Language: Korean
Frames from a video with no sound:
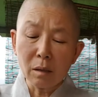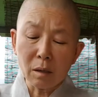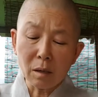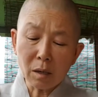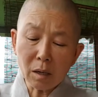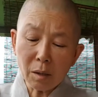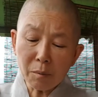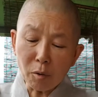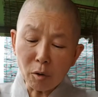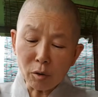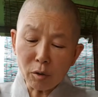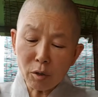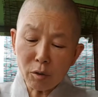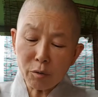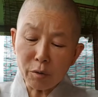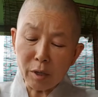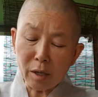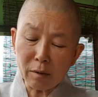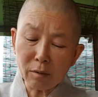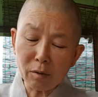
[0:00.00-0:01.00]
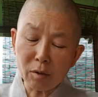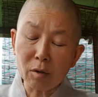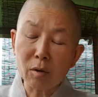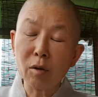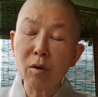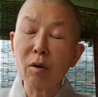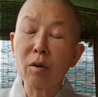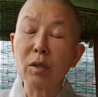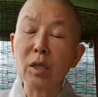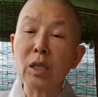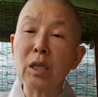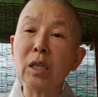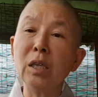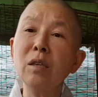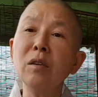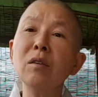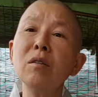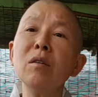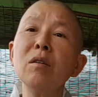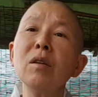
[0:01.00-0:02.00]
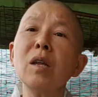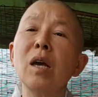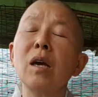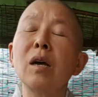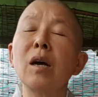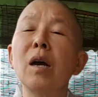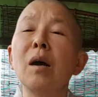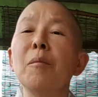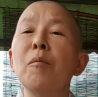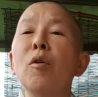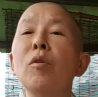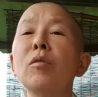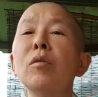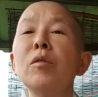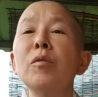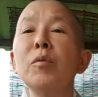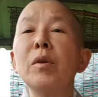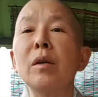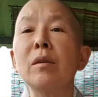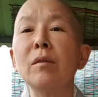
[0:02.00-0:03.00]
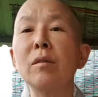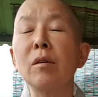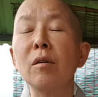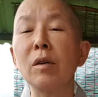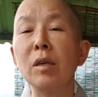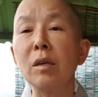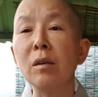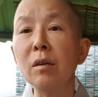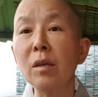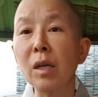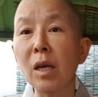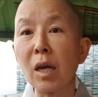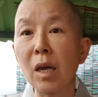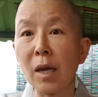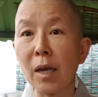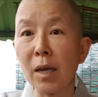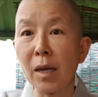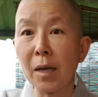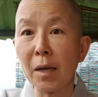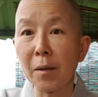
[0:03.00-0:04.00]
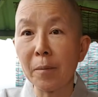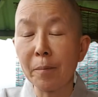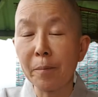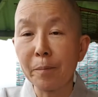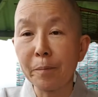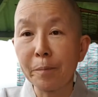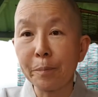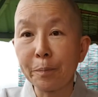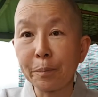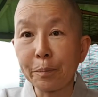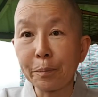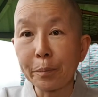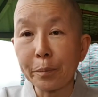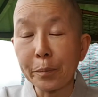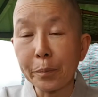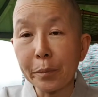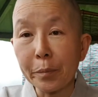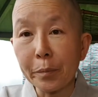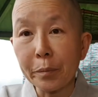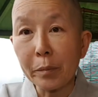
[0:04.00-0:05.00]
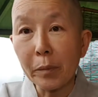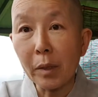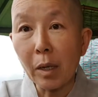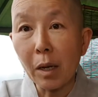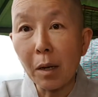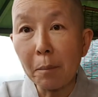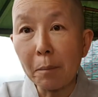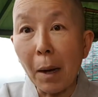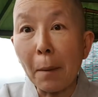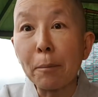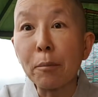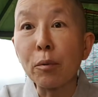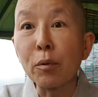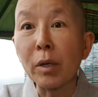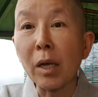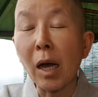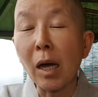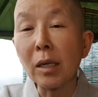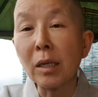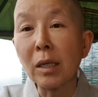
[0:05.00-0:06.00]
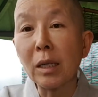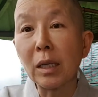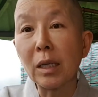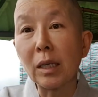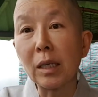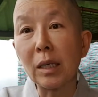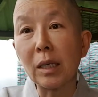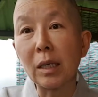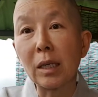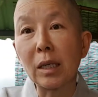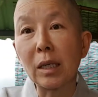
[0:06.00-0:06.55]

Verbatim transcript: 내가 뭐를 위해서 진정 내가 뭐를 위해서 이렇게 바쁘게 하는지